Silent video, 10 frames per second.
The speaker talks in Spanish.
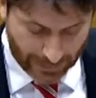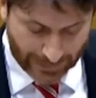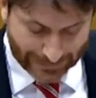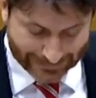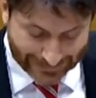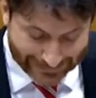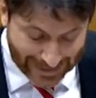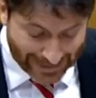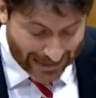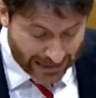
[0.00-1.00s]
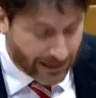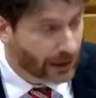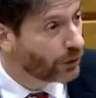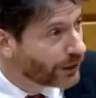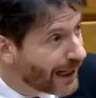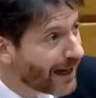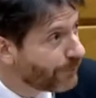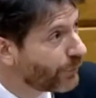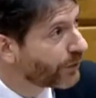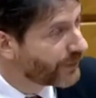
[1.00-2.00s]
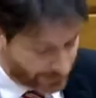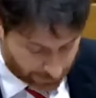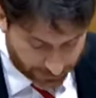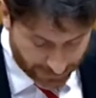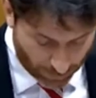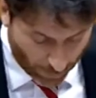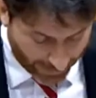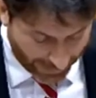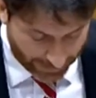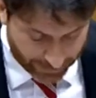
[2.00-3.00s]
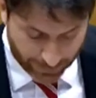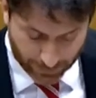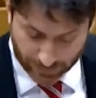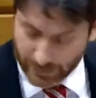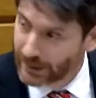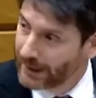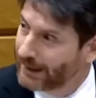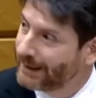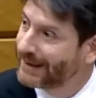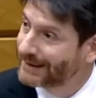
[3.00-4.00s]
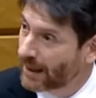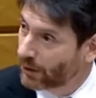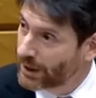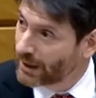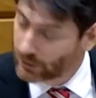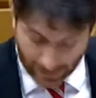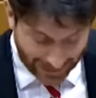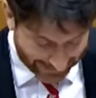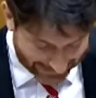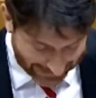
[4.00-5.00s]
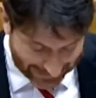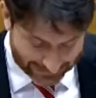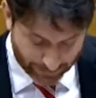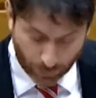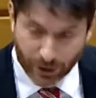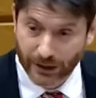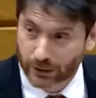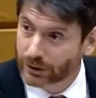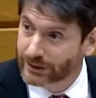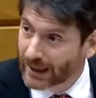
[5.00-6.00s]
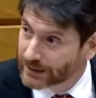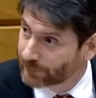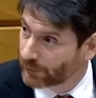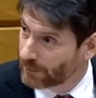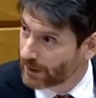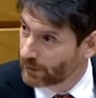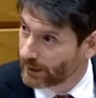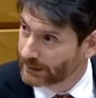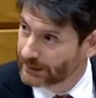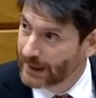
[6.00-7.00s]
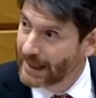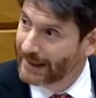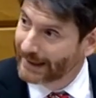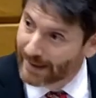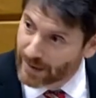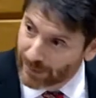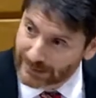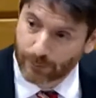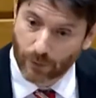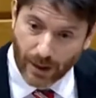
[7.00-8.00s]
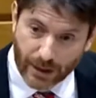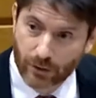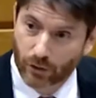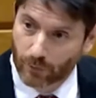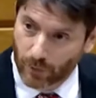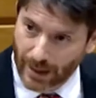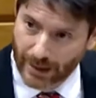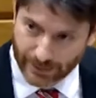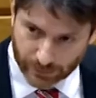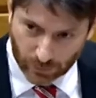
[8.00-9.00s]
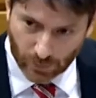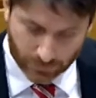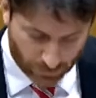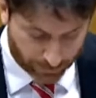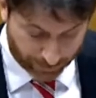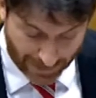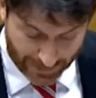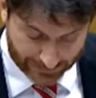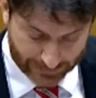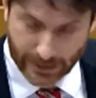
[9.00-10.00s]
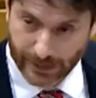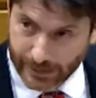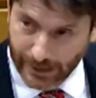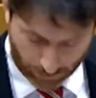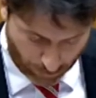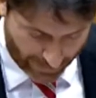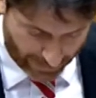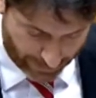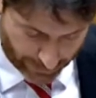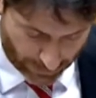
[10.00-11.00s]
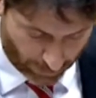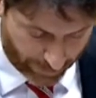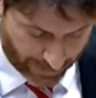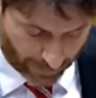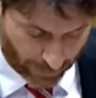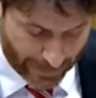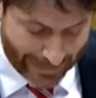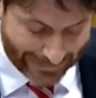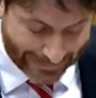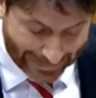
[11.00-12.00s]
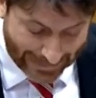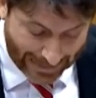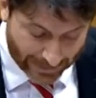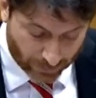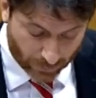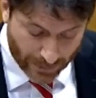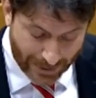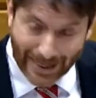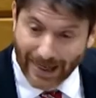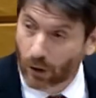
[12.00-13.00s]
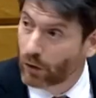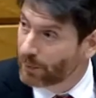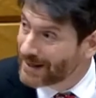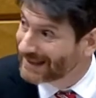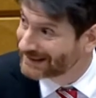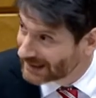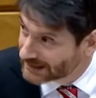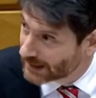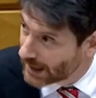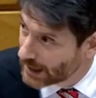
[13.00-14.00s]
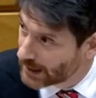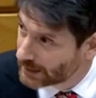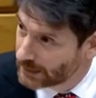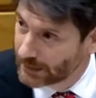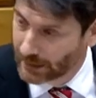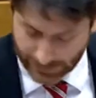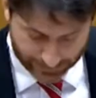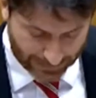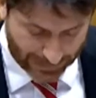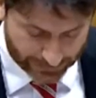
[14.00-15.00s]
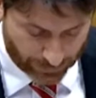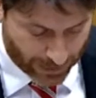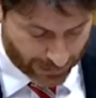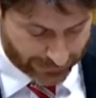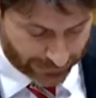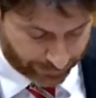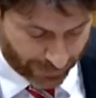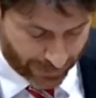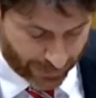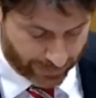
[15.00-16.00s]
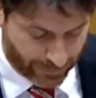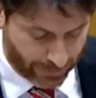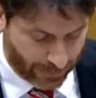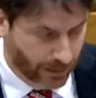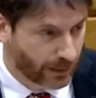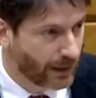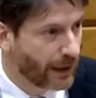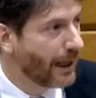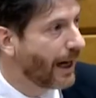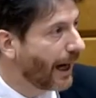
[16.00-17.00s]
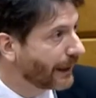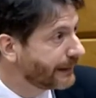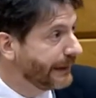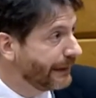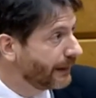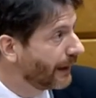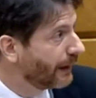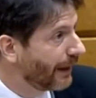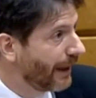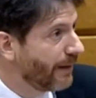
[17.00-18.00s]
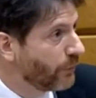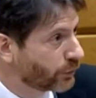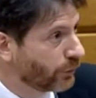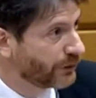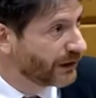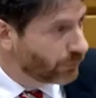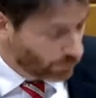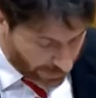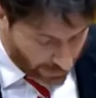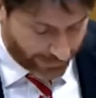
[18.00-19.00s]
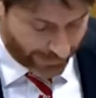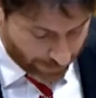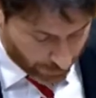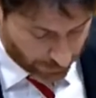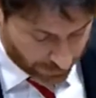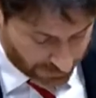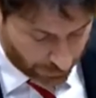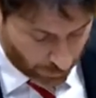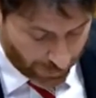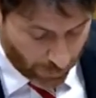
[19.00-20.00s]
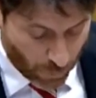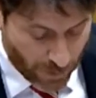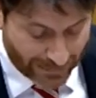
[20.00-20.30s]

se están realizando ya procesos de cocreación, desarrollando carteras de proyectos transformadores que además se podrán incorporar en todos los planes de recuperación del Gobierno y generando economías de escala entre las ciudades de España. Así hemos constituido y queremos constituir un